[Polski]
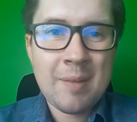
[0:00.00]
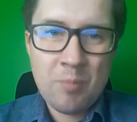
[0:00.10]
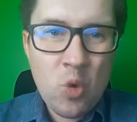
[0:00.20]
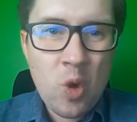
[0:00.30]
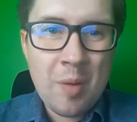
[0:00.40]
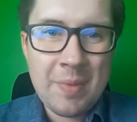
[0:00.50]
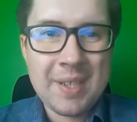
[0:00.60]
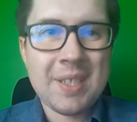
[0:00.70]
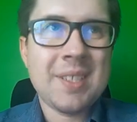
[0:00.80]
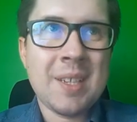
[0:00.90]
był
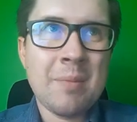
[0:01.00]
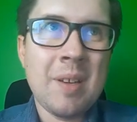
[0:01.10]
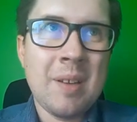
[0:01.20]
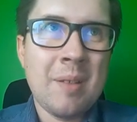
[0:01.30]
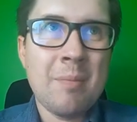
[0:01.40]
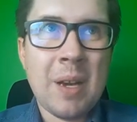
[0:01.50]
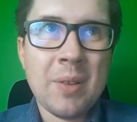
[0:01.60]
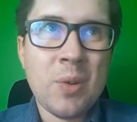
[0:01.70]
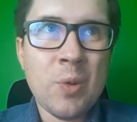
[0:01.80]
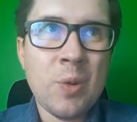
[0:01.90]
prezesem
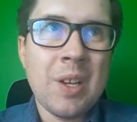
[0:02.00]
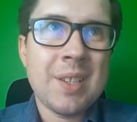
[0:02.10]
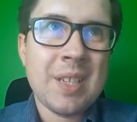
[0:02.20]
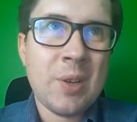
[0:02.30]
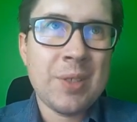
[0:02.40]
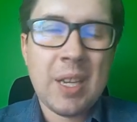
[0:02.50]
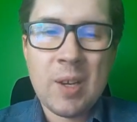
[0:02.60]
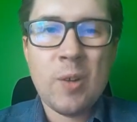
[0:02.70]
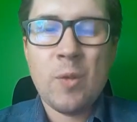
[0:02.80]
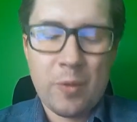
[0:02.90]
Banku
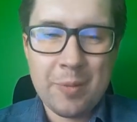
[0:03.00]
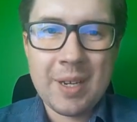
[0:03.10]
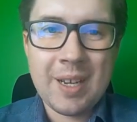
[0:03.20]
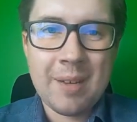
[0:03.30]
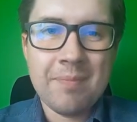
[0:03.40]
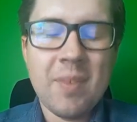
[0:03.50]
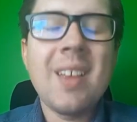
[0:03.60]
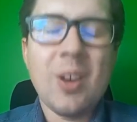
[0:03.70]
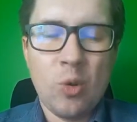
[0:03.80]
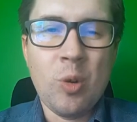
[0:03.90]
Zachodniego WBK.
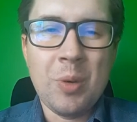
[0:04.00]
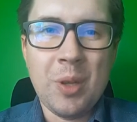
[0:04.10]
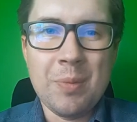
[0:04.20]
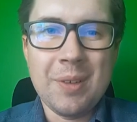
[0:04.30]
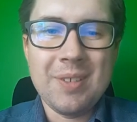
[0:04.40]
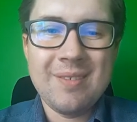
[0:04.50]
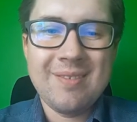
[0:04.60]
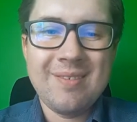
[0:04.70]
Łobodobo.